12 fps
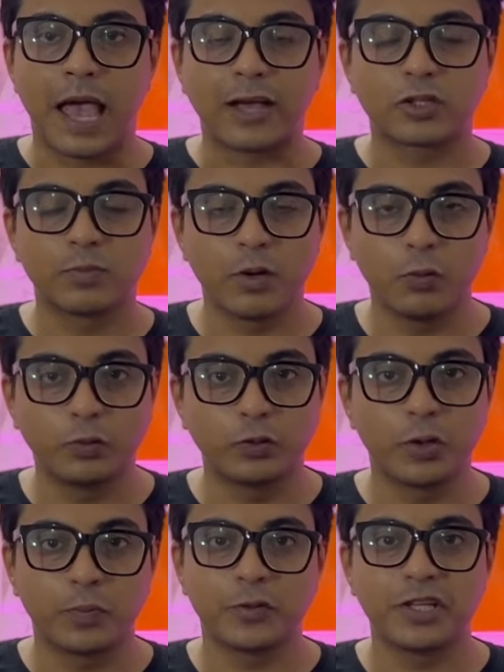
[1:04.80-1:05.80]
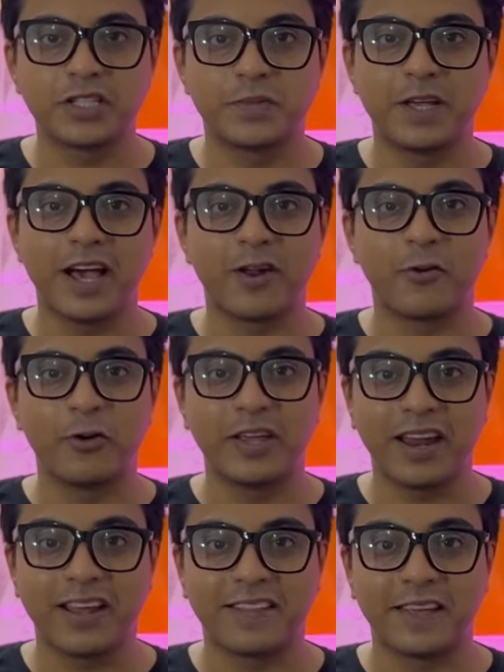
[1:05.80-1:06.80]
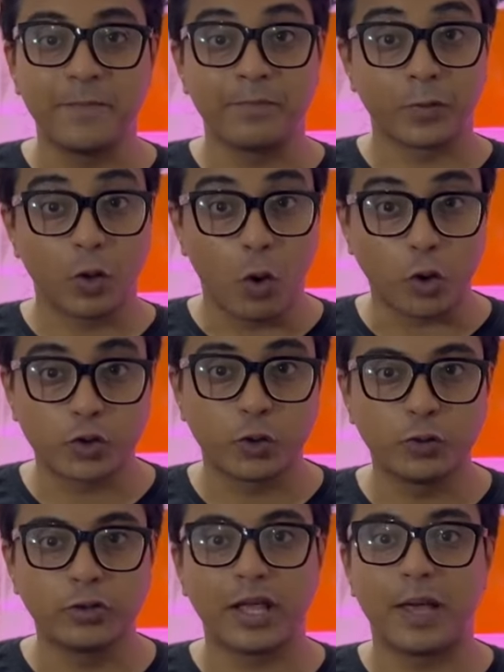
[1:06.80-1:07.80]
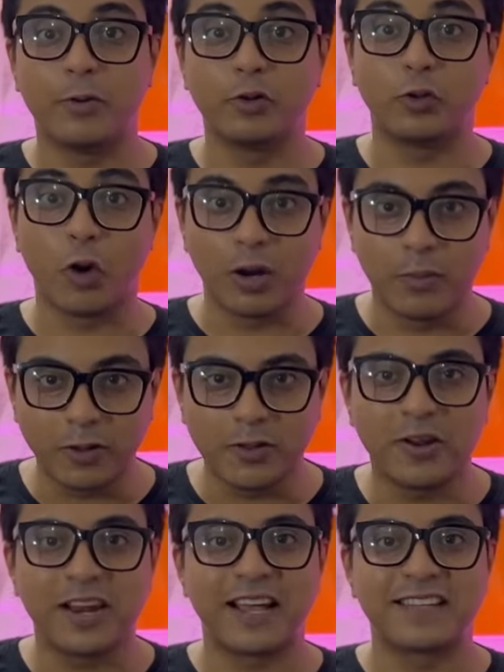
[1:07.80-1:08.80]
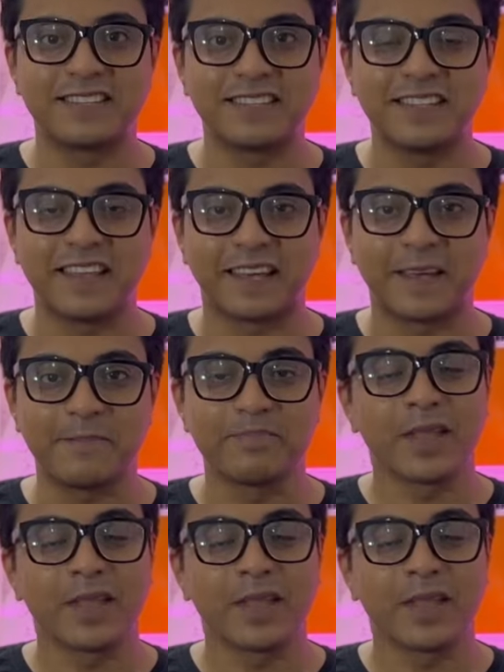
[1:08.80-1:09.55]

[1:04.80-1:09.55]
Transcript: একসময় উত্তরপ্রদেশ বিহার হরিয়ানাদের অসৎ এবং দলবদলের রাজনীতি দেখে